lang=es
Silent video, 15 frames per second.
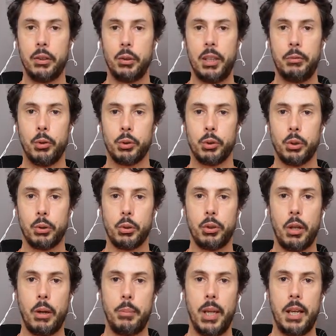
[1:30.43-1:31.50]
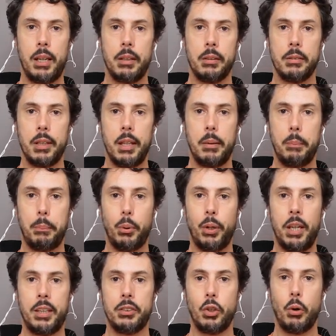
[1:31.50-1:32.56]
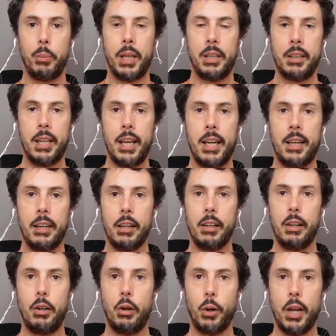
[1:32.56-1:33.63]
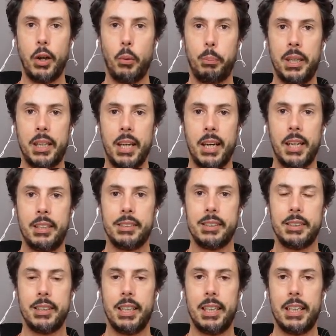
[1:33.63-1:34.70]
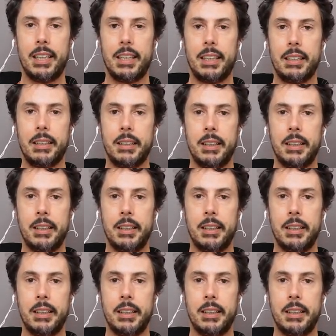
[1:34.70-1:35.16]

Y vosotros también podéis comentar lo que opináis de,